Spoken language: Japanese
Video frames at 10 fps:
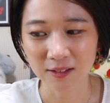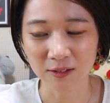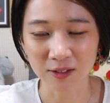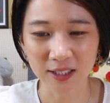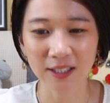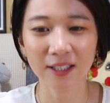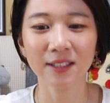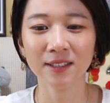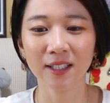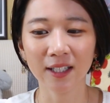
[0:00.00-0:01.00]
の素敵
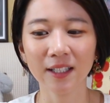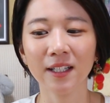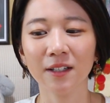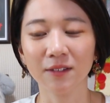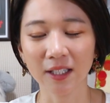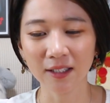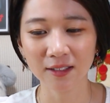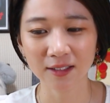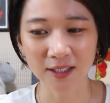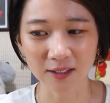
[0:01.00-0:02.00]
な世界観をね
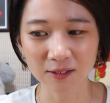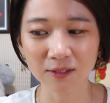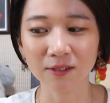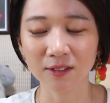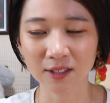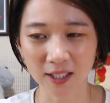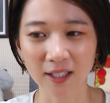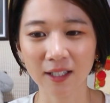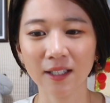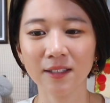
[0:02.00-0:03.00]
ちゃんと
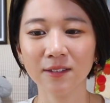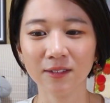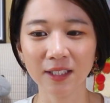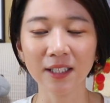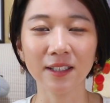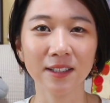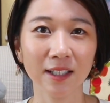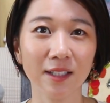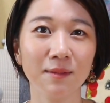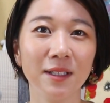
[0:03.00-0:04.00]
伝えられるようにしっ
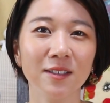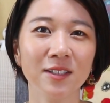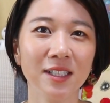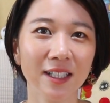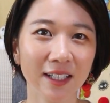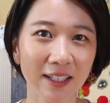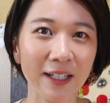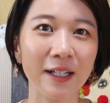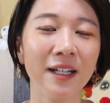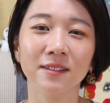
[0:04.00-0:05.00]
かり勉強しなが
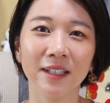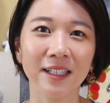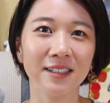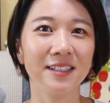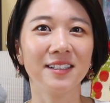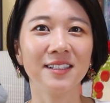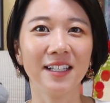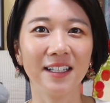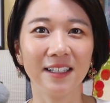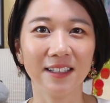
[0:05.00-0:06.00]
らあの発信し
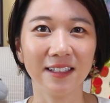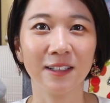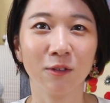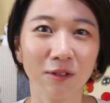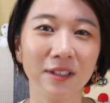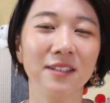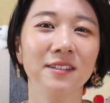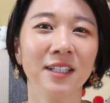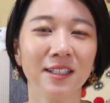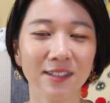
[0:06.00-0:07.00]
ていこうって
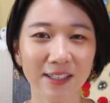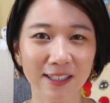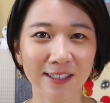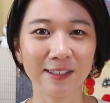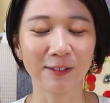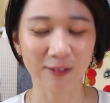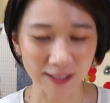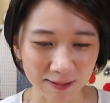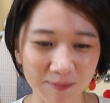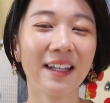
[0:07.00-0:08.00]
いう決意ですの
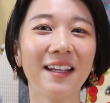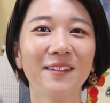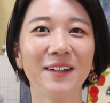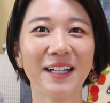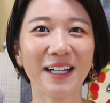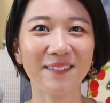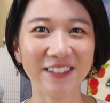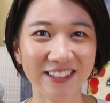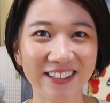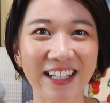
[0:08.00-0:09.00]
で、えー、これからも
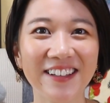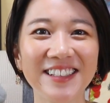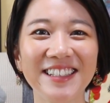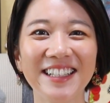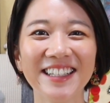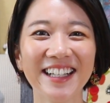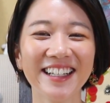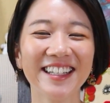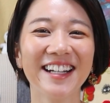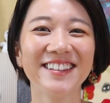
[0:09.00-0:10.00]
一緒に楽しんでいただ
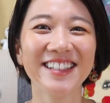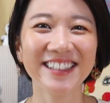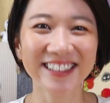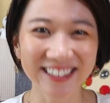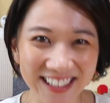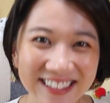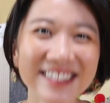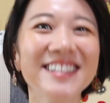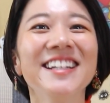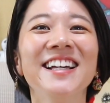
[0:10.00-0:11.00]
けたら嬉しいで
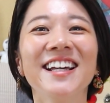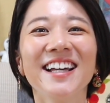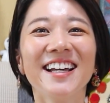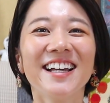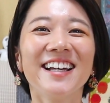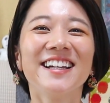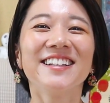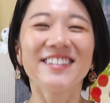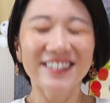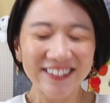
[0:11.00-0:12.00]
す
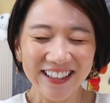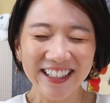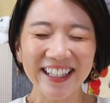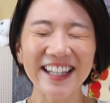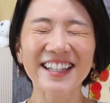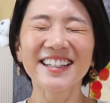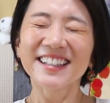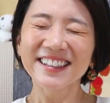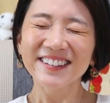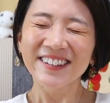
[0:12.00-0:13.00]
というわけで
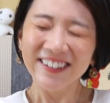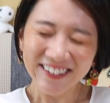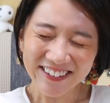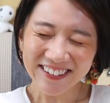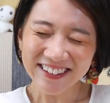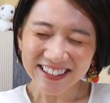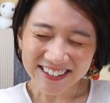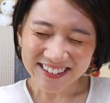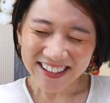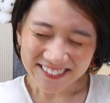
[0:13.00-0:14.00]
ご報告で
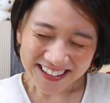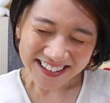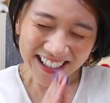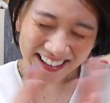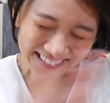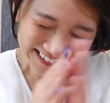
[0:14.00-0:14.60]
ございました